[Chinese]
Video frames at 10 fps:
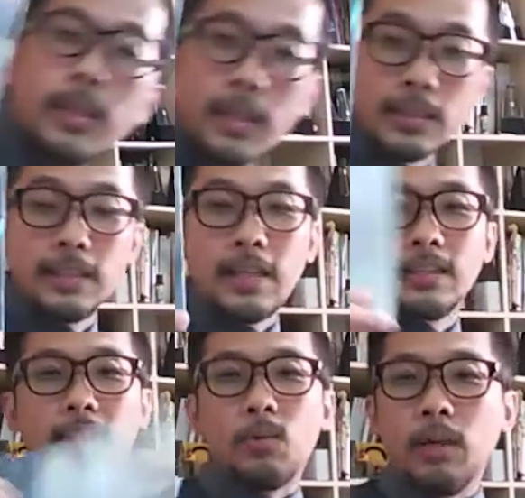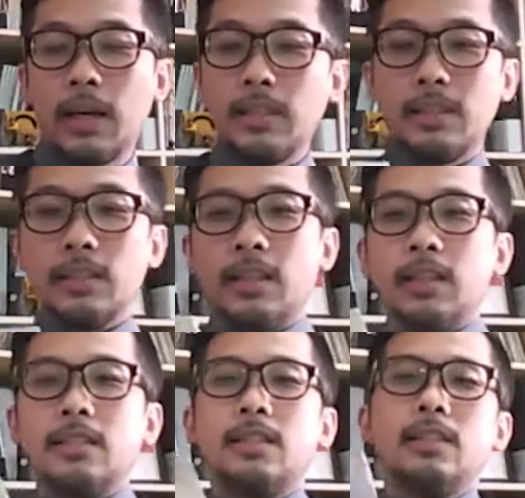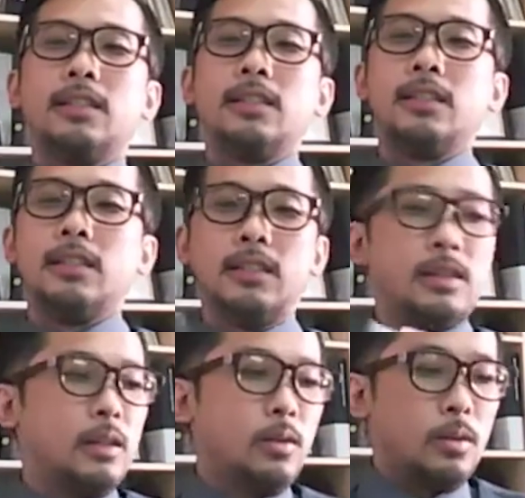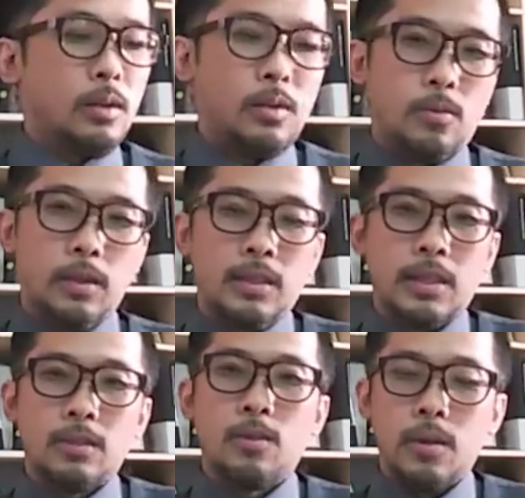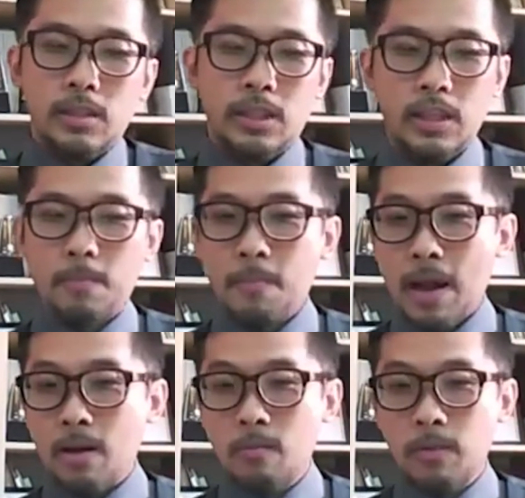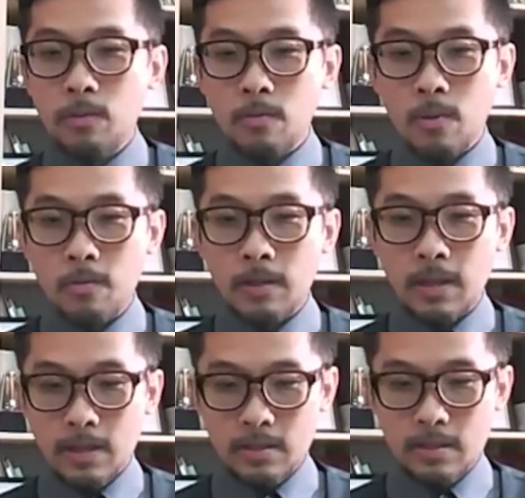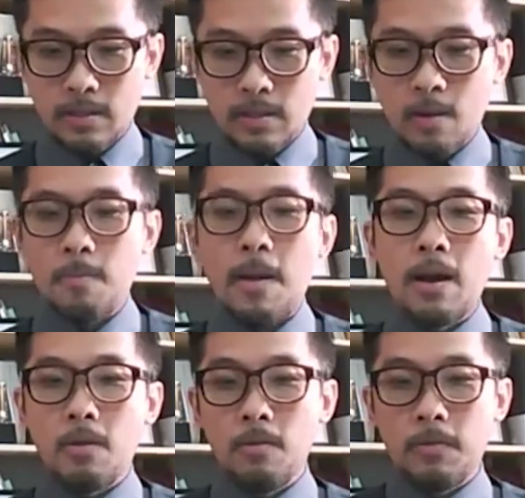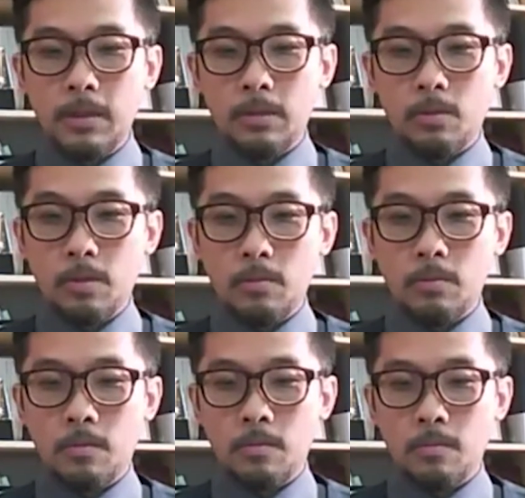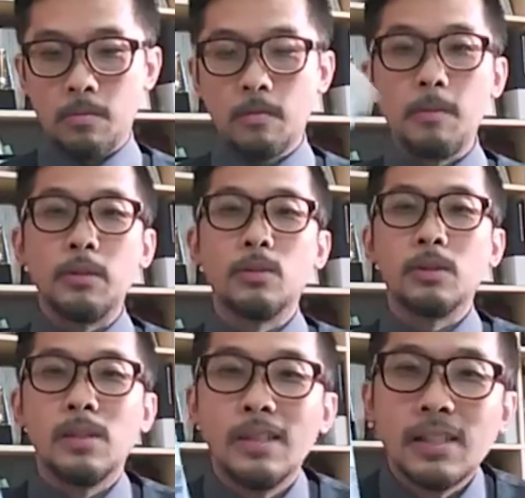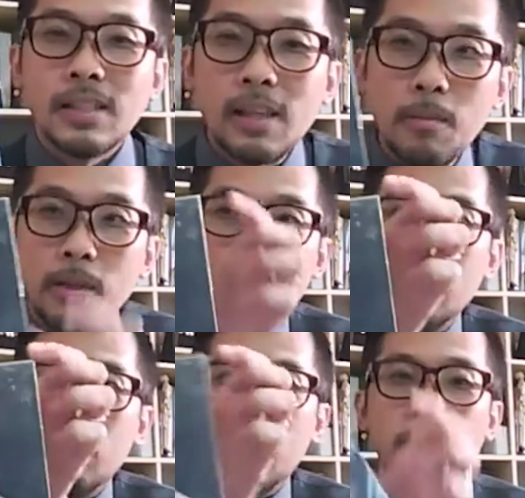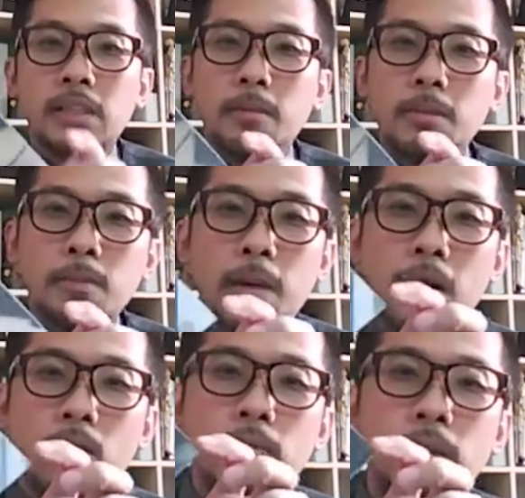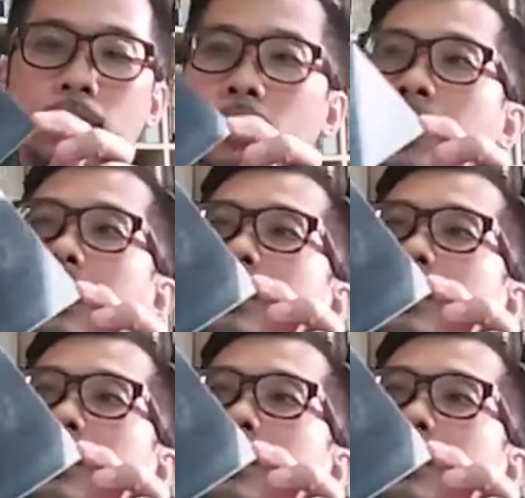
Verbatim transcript: 我切的是这样子啊，我一开始切的是，我印象中好像切了八公分、五公分的样子哦，八公分对五五公分没错，上面是五公分，下面是八公分啊，